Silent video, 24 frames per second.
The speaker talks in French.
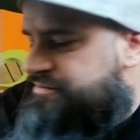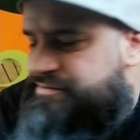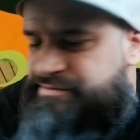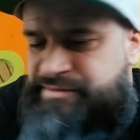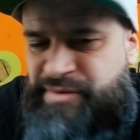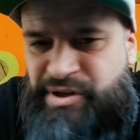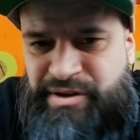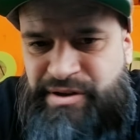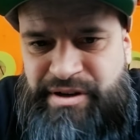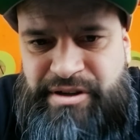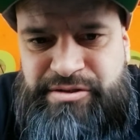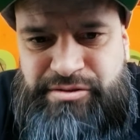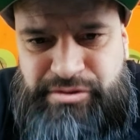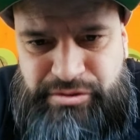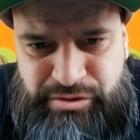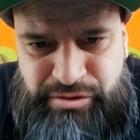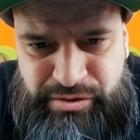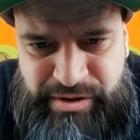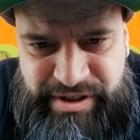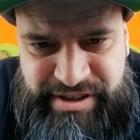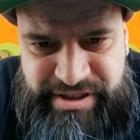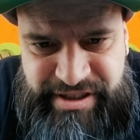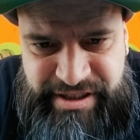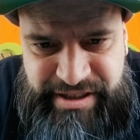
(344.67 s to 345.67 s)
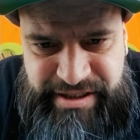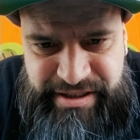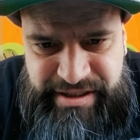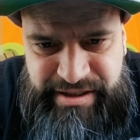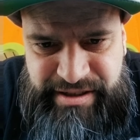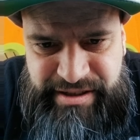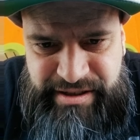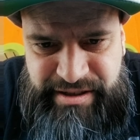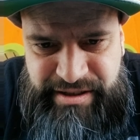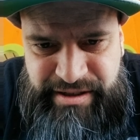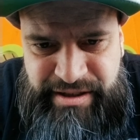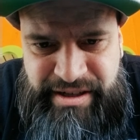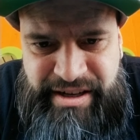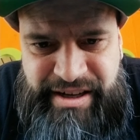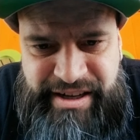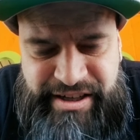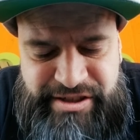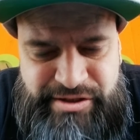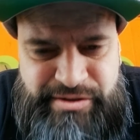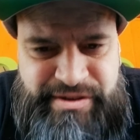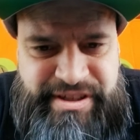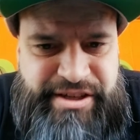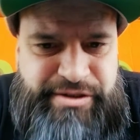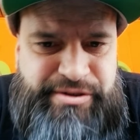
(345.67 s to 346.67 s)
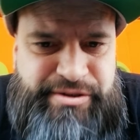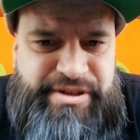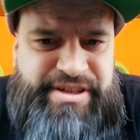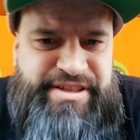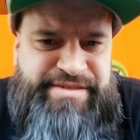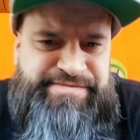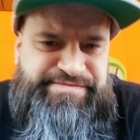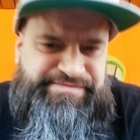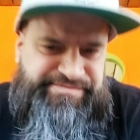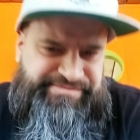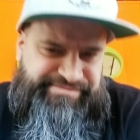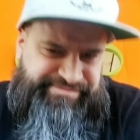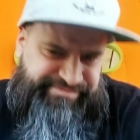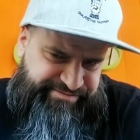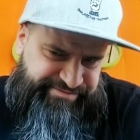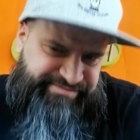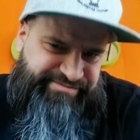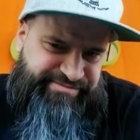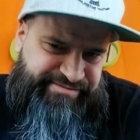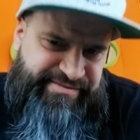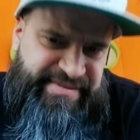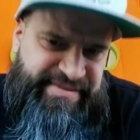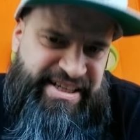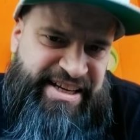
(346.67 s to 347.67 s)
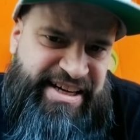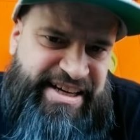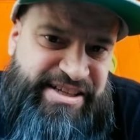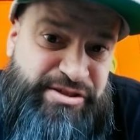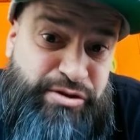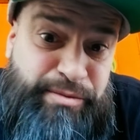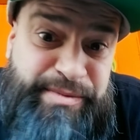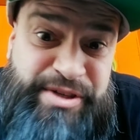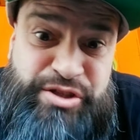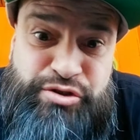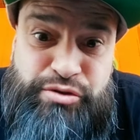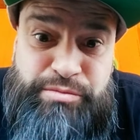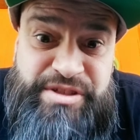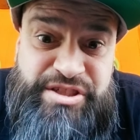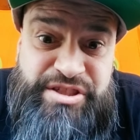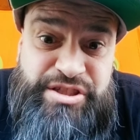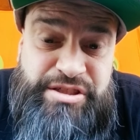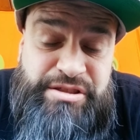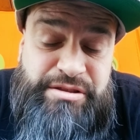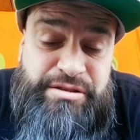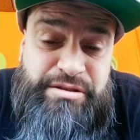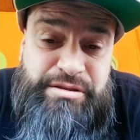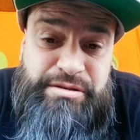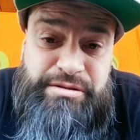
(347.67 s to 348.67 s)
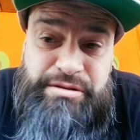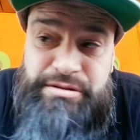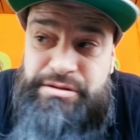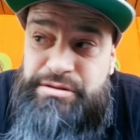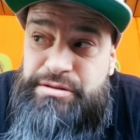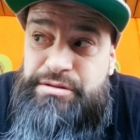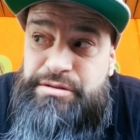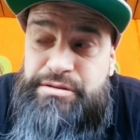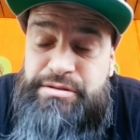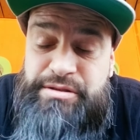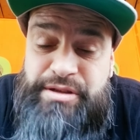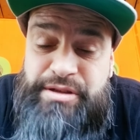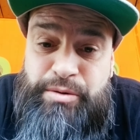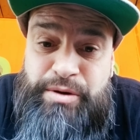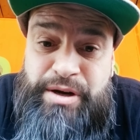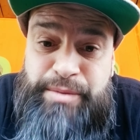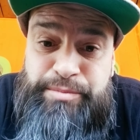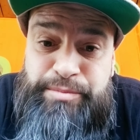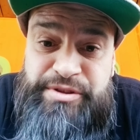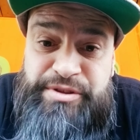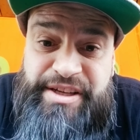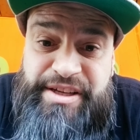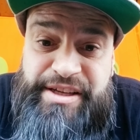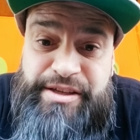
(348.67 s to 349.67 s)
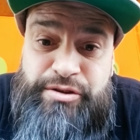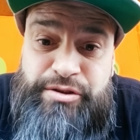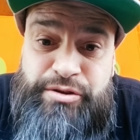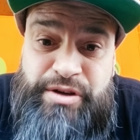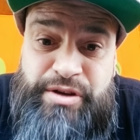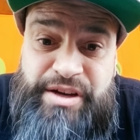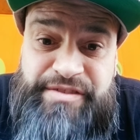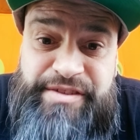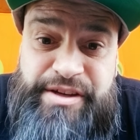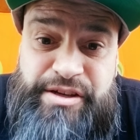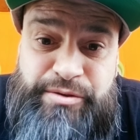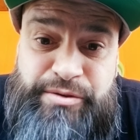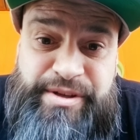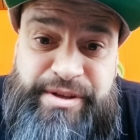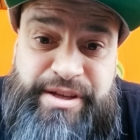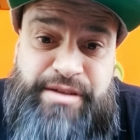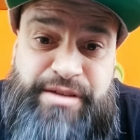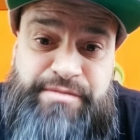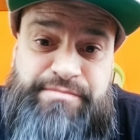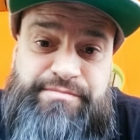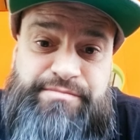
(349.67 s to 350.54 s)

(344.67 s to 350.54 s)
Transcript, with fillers: bon, entre nous soit dit, il a raison de rigoler. Il a raison, mais je suis obligé d'avoir un peu de rigueur avec lui. Hein